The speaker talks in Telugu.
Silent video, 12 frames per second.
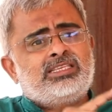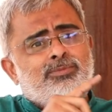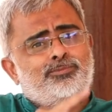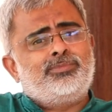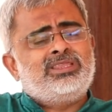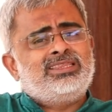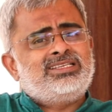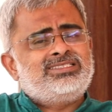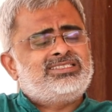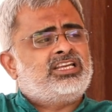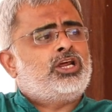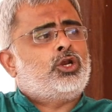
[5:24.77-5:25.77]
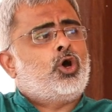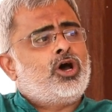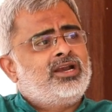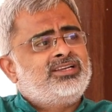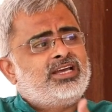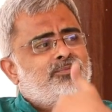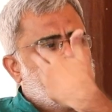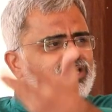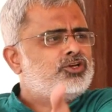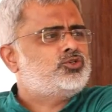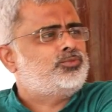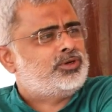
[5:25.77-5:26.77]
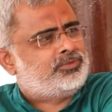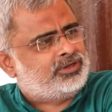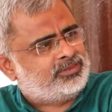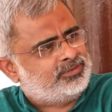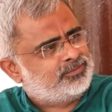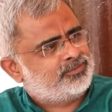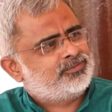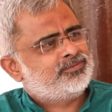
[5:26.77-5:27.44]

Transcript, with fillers: సంబంధించిన నాలెడ్జ్ అప్లికేషన్ ఉపయోగపడుతుంది